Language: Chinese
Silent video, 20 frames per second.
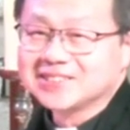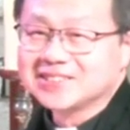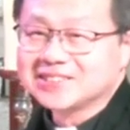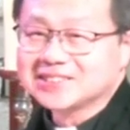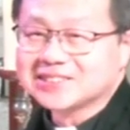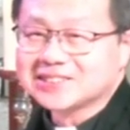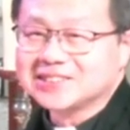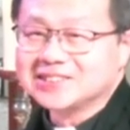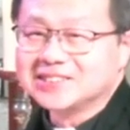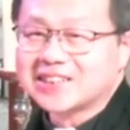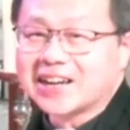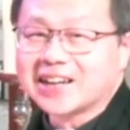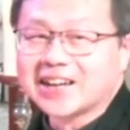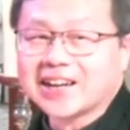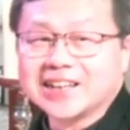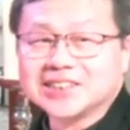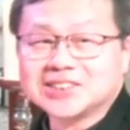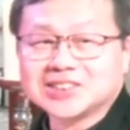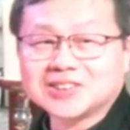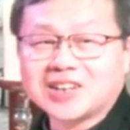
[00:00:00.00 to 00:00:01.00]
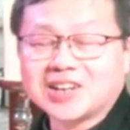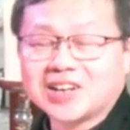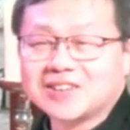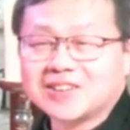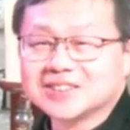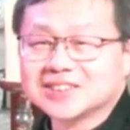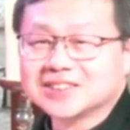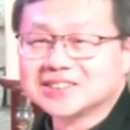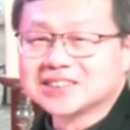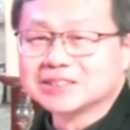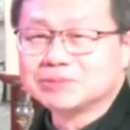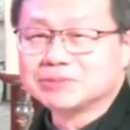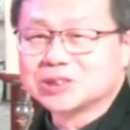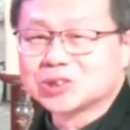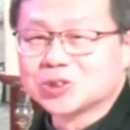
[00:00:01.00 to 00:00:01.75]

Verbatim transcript: 是男孩就好了，这么聪